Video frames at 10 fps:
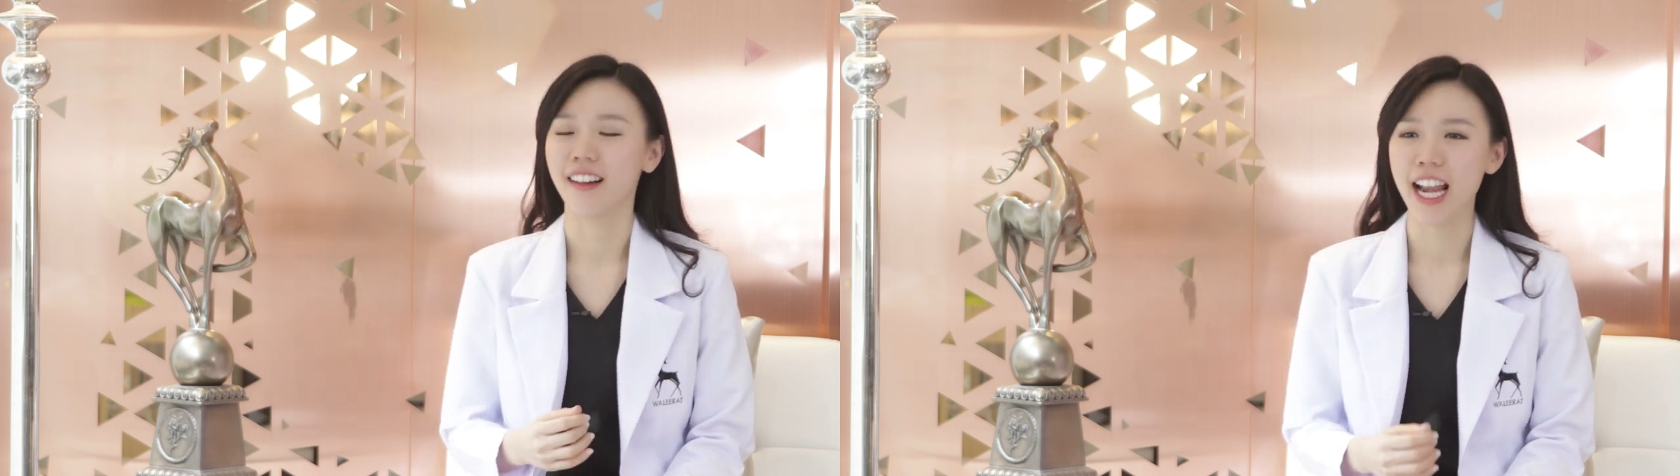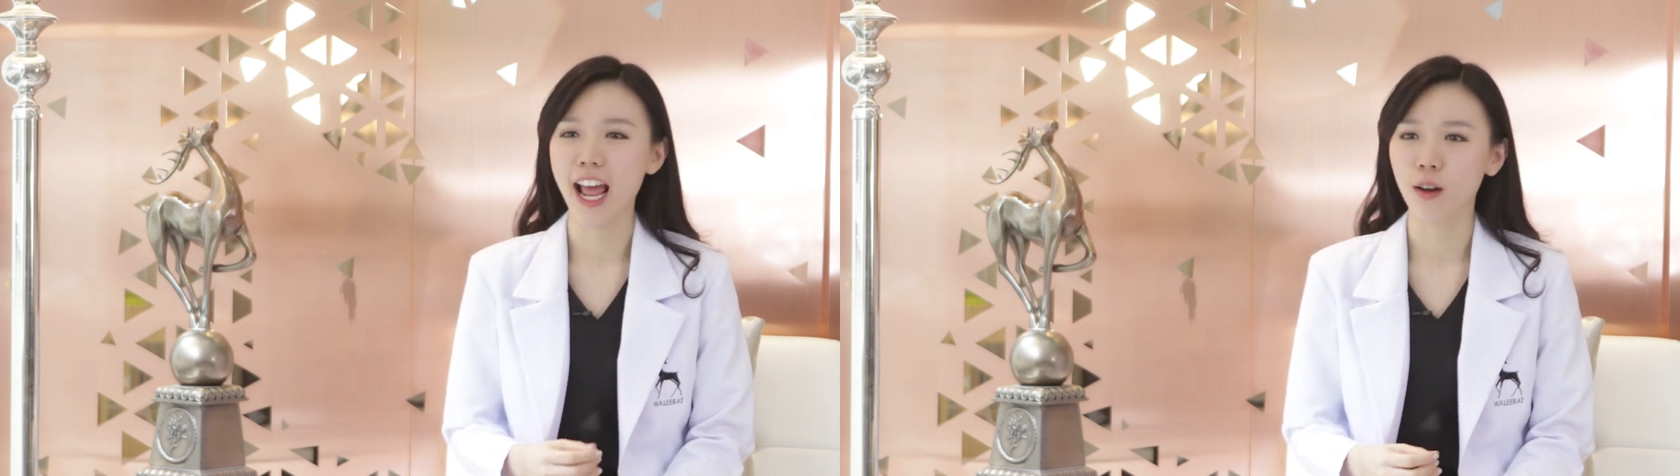
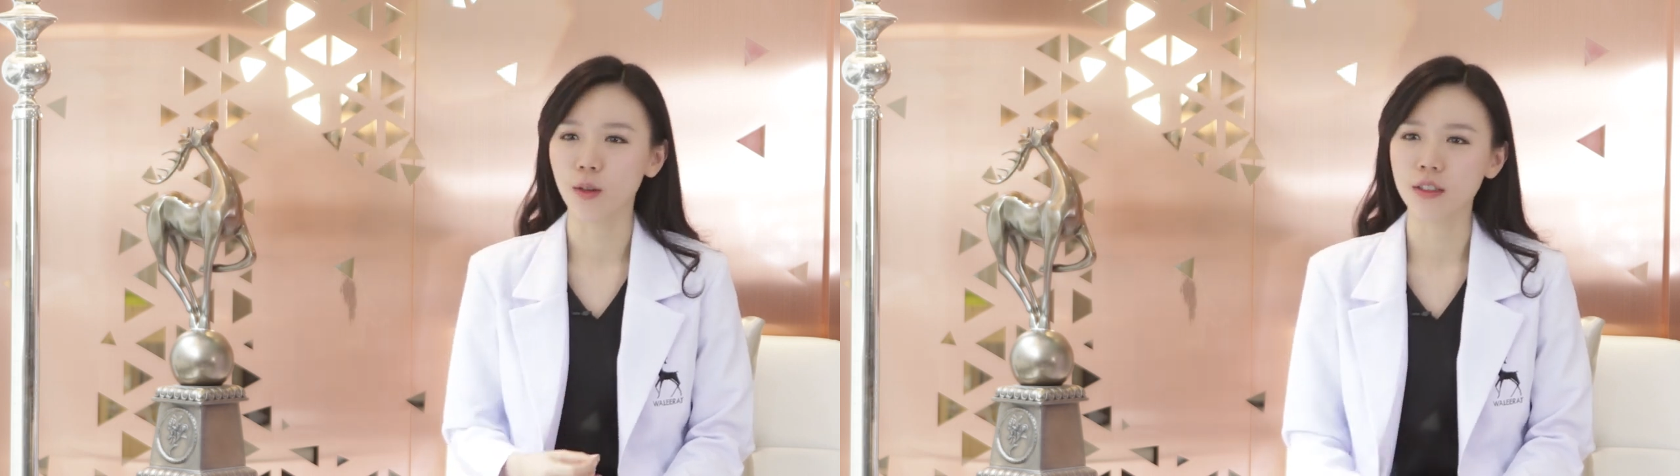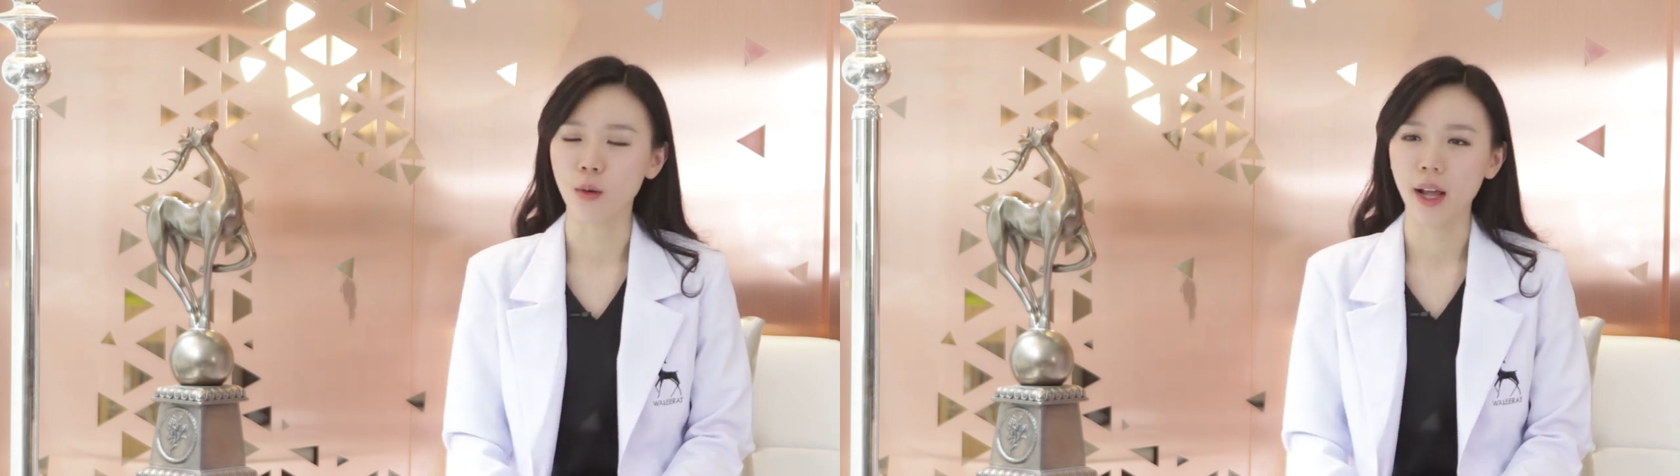หน้าเรา
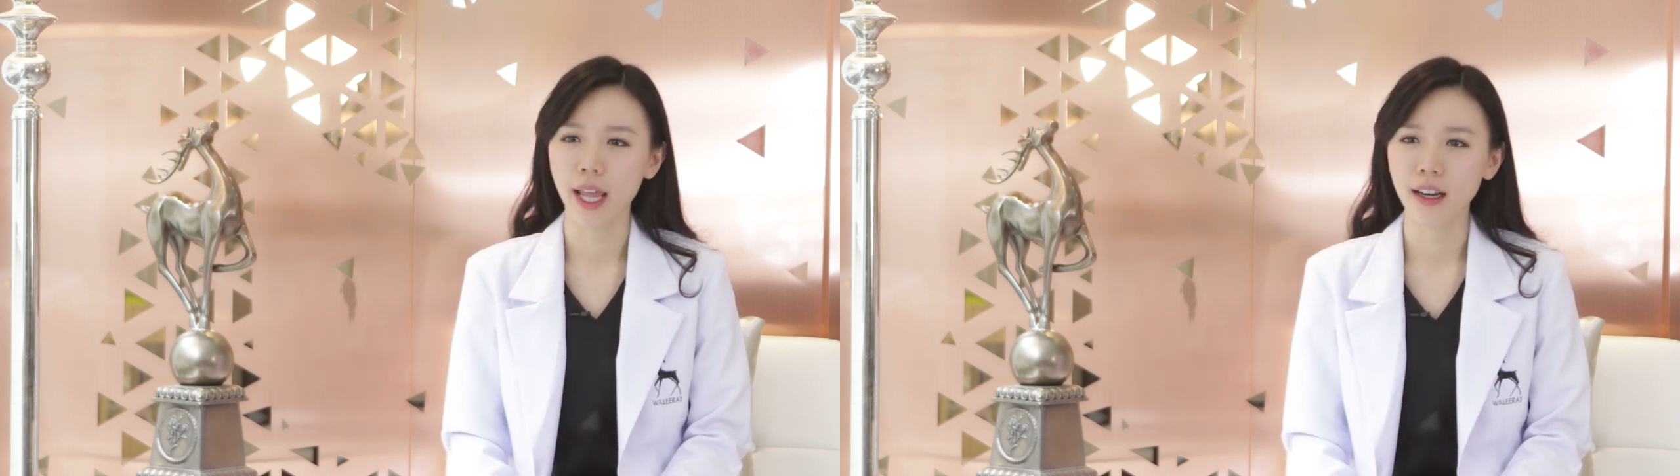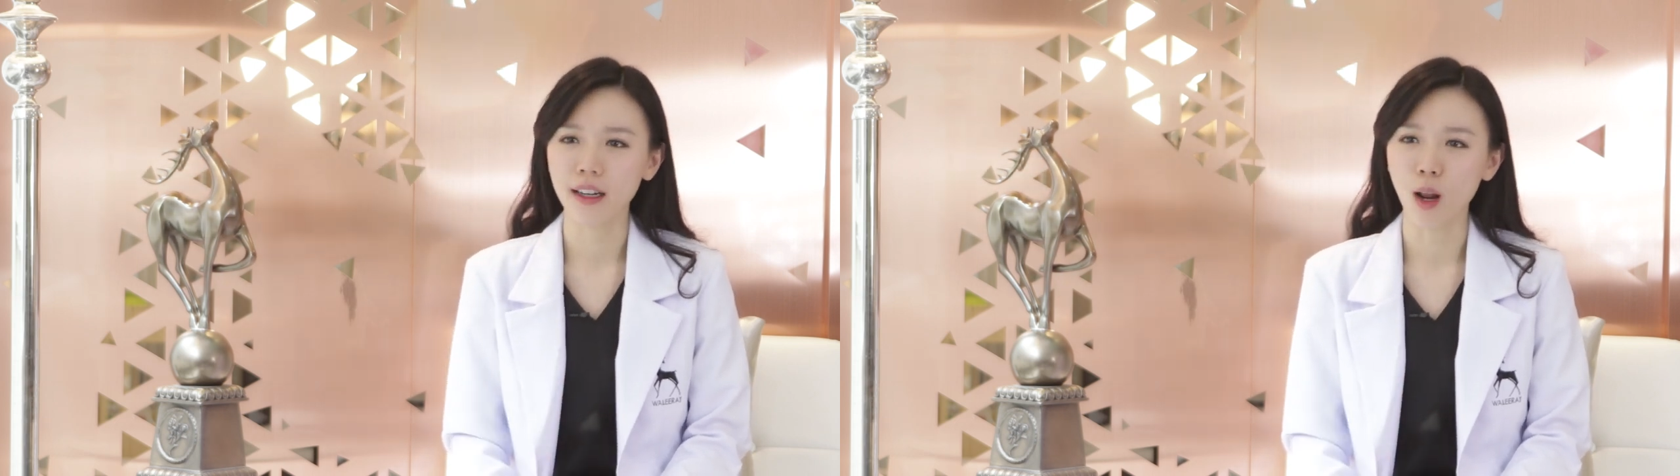ก็รู้สึกว่า
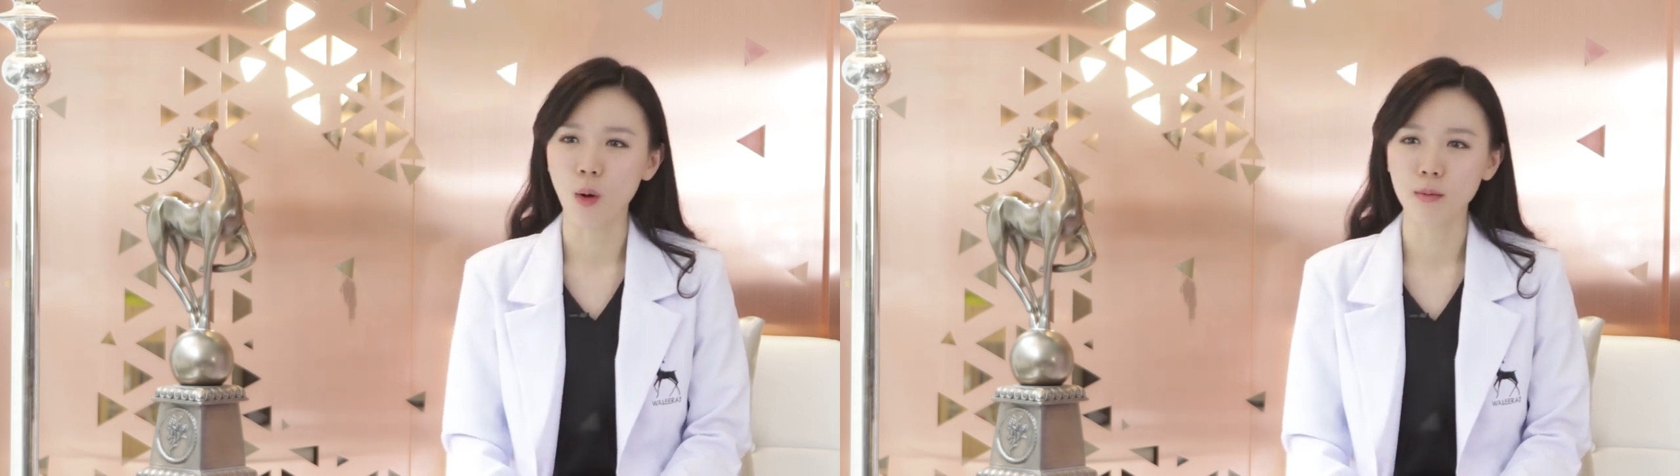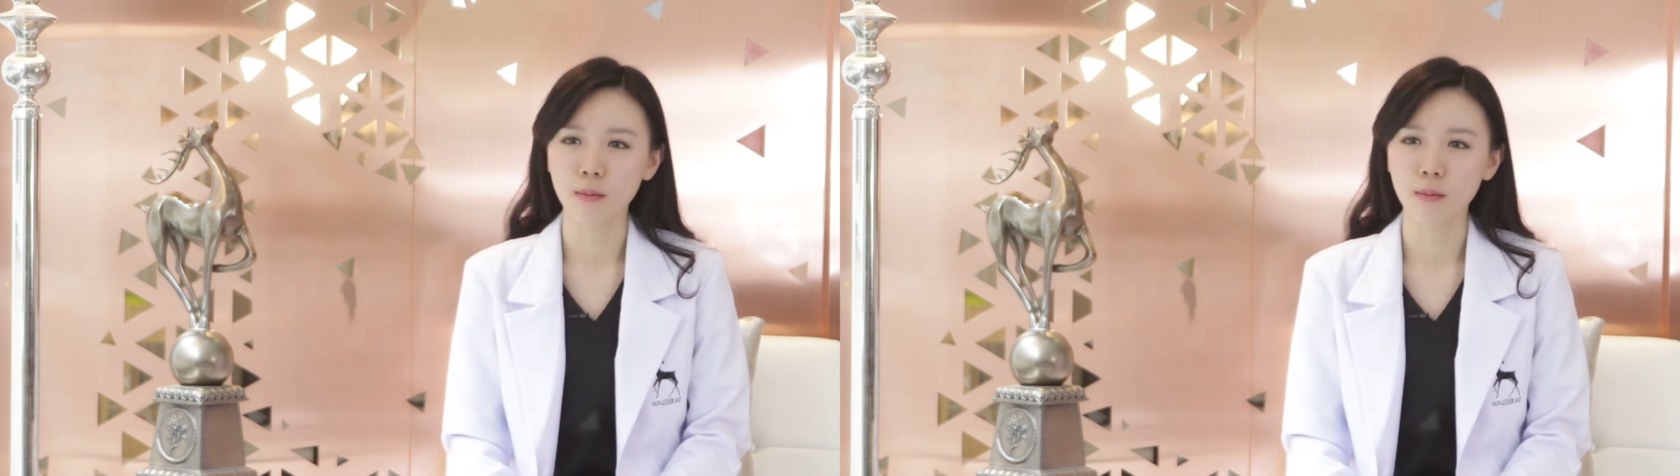เอ๊ะเรา